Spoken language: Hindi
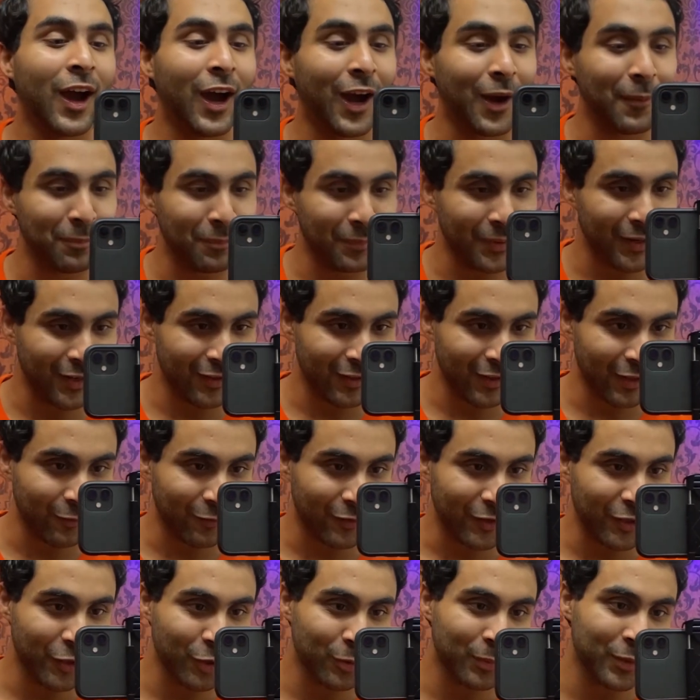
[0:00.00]
आप मेरे साथ
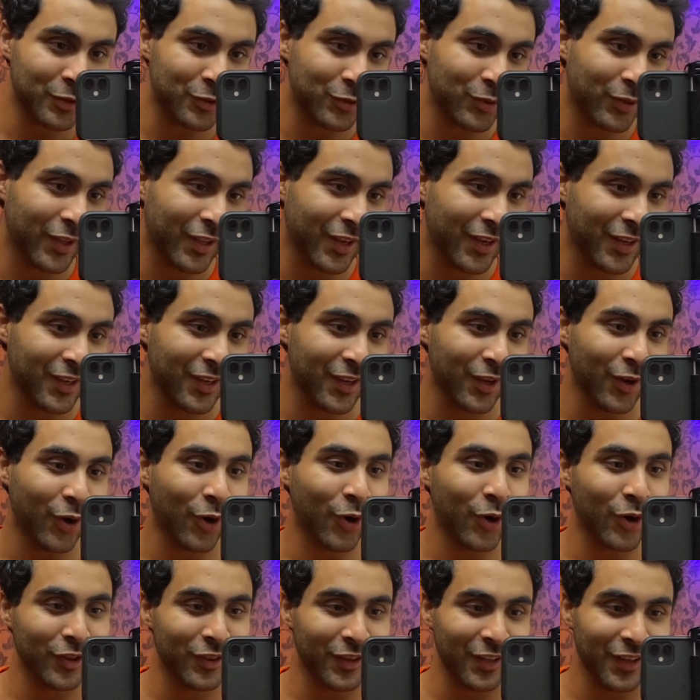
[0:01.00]
वीडियो में जुड़े रहिए
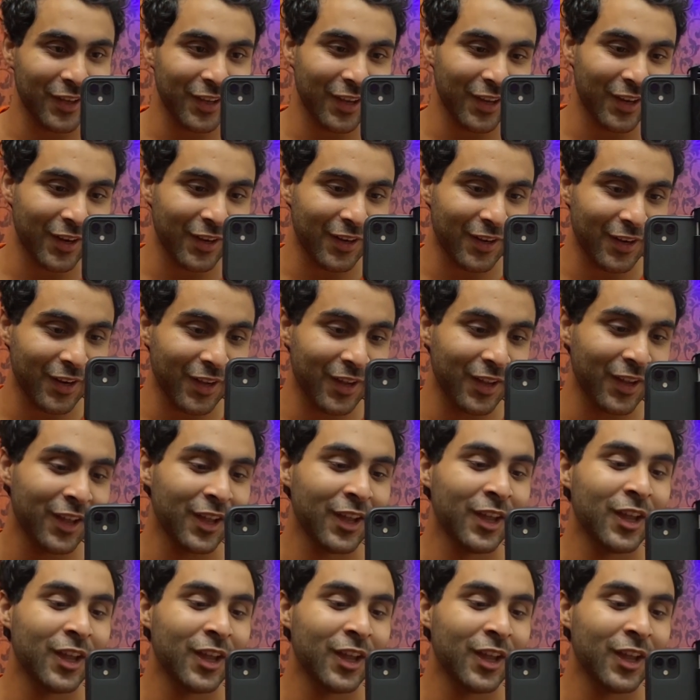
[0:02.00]
और देखिए कटरा